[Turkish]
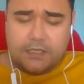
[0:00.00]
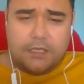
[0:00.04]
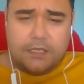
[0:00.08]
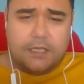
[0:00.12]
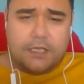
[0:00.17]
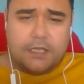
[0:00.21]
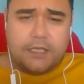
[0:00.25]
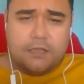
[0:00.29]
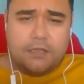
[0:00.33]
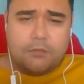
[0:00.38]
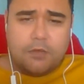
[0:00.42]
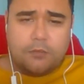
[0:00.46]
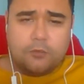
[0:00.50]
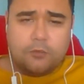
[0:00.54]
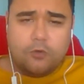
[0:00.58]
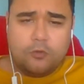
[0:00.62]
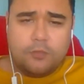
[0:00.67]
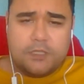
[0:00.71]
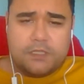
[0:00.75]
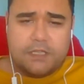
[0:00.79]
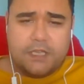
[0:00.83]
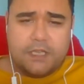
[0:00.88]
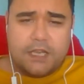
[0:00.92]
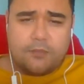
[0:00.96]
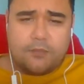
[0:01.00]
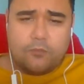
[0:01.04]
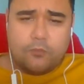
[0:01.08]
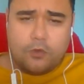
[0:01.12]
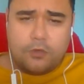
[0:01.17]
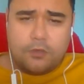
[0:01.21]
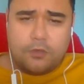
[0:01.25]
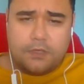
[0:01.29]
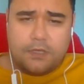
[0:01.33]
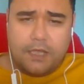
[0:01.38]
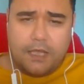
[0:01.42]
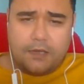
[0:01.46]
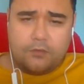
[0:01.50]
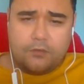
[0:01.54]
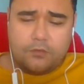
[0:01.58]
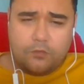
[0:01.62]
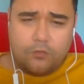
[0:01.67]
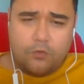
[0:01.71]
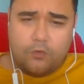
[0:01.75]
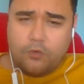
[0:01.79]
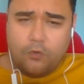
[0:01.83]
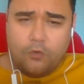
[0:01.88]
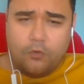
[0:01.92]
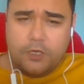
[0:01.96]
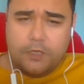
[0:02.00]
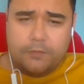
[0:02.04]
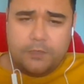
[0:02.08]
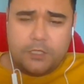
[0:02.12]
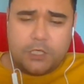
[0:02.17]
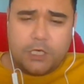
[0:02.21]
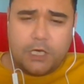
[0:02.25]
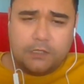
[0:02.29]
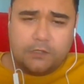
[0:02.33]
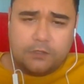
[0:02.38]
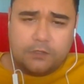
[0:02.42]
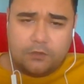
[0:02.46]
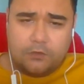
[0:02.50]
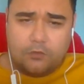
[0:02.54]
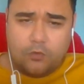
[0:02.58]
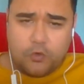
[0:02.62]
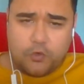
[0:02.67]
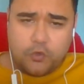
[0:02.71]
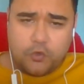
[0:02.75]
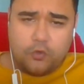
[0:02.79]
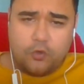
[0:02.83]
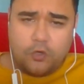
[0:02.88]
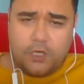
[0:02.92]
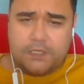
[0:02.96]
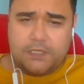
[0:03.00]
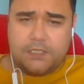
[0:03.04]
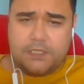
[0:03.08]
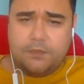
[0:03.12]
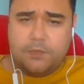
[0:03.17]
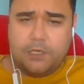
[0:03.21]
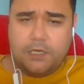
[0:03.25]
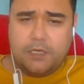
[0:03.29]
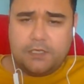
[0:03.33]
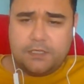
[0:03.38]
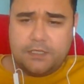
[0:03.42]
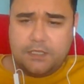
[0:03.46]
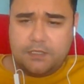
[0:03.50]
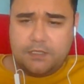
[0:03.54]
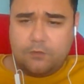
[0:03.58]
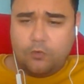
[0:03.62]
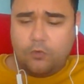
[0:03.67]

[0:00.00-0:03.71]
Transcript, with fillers: illa imamla olması gerekmiyor. Yani öyle bir şart koşulu yok aslında bakarsanız.